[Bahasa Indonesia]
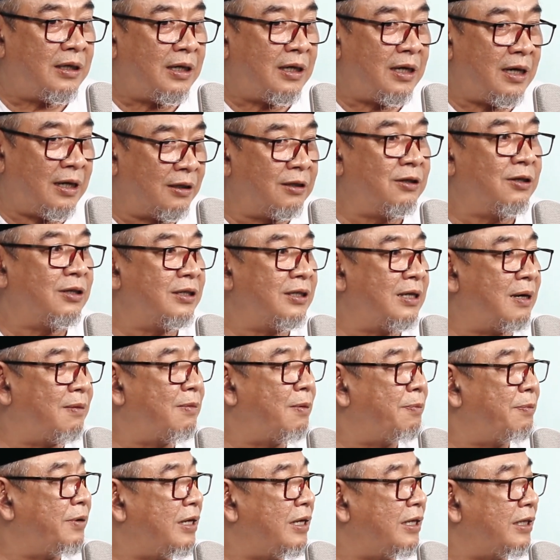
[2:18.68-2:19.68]
Allah yang
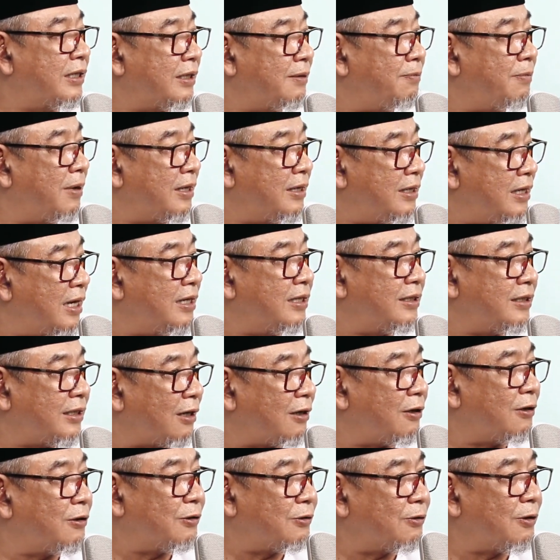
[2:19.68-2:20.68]
memiliki badan
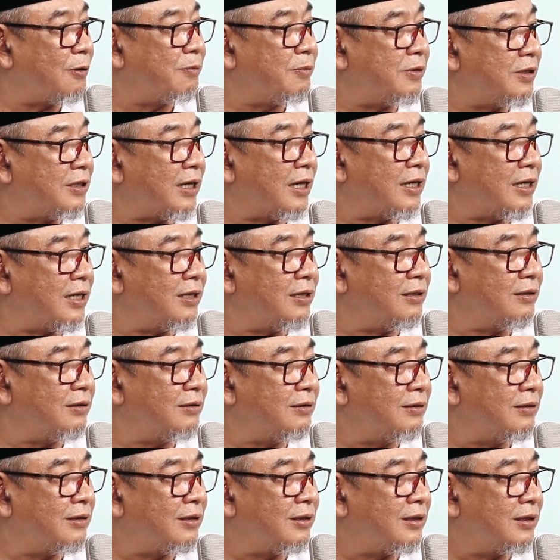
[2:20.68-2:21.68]
calon suami saya
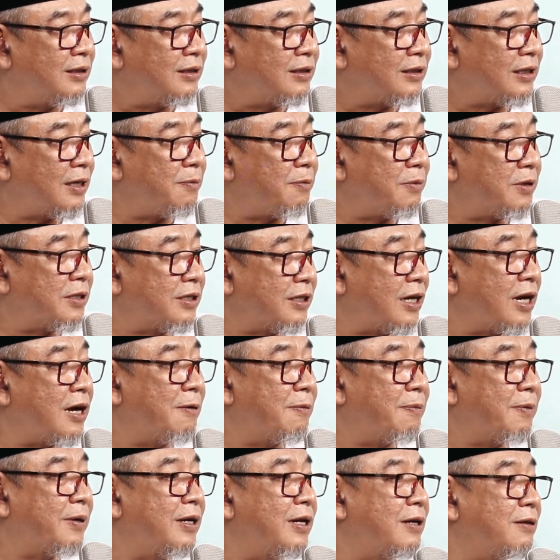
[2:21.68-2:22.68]
Hmm. Saya berserah
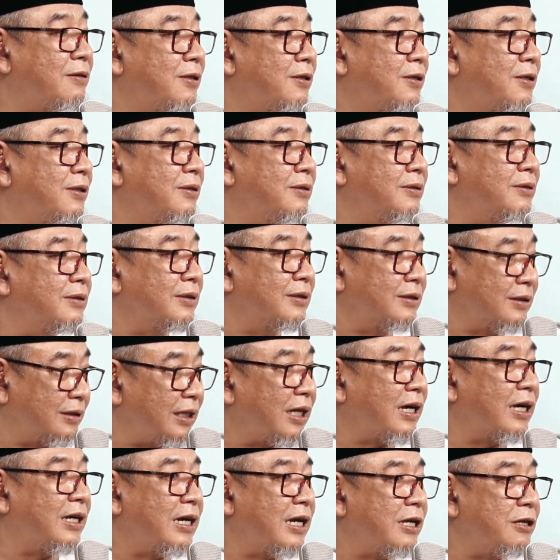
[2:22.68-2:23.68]
pada Allah.
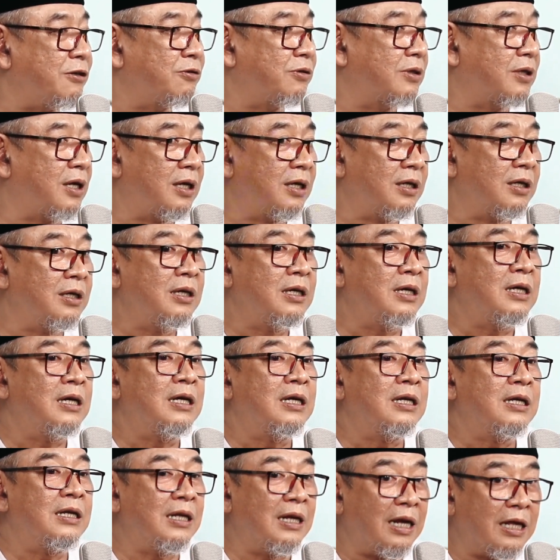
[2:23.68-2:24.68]
Saya akan lanjutkan. Hmm.
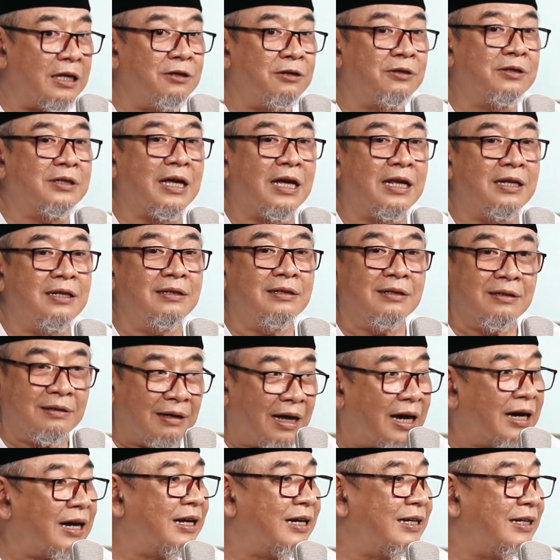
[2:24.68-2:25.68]
Dilanjutkan
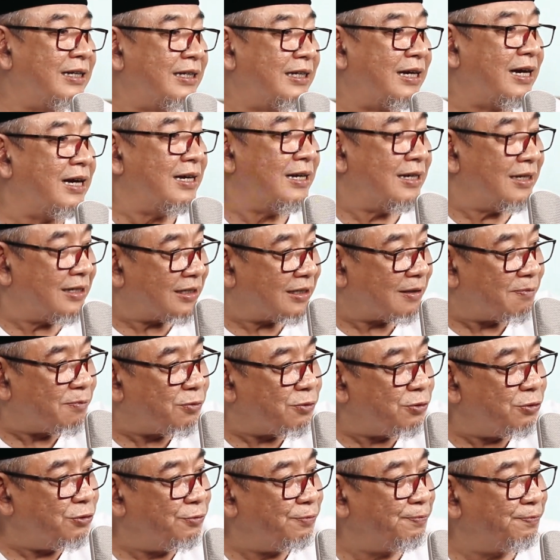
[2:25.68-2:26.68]
akad nikah
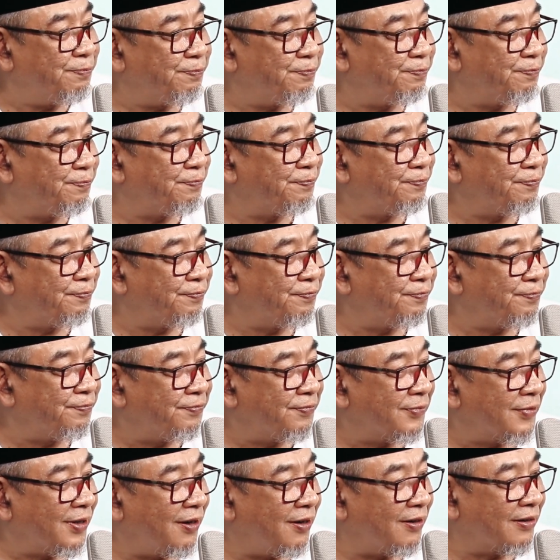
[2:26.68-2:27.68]
sembuh. Masya
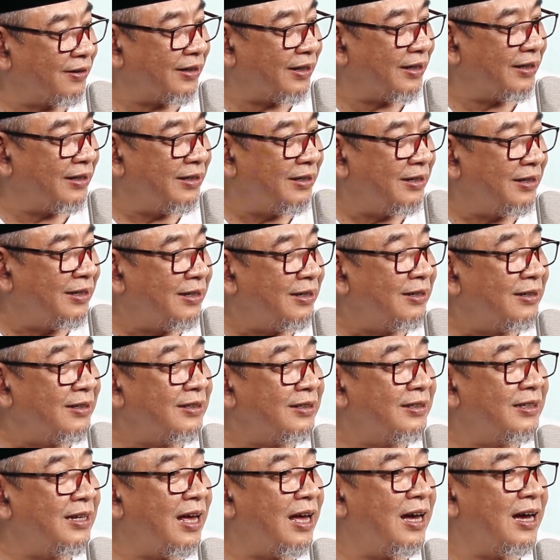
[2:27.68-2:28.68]
Allah. Oke.
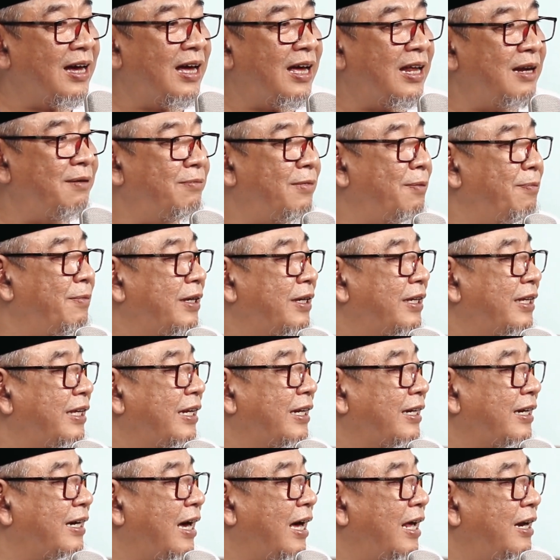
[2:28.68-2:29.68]
Jangan
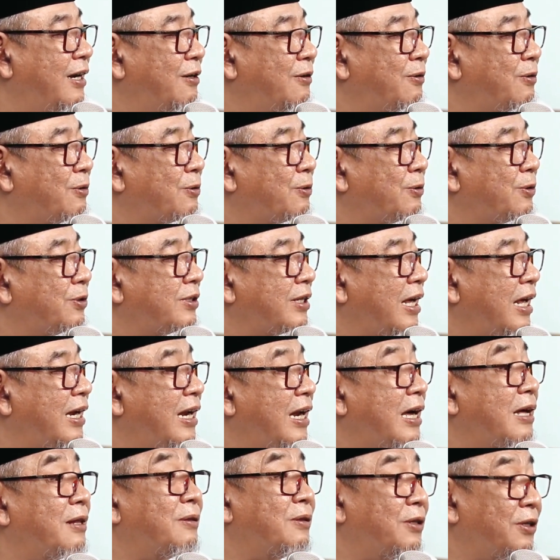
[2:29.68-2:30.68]
memikirkan
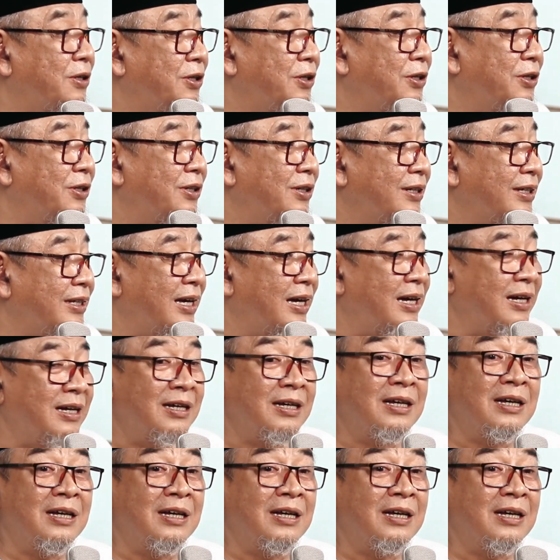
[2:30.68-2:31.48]
urusan Allah ya.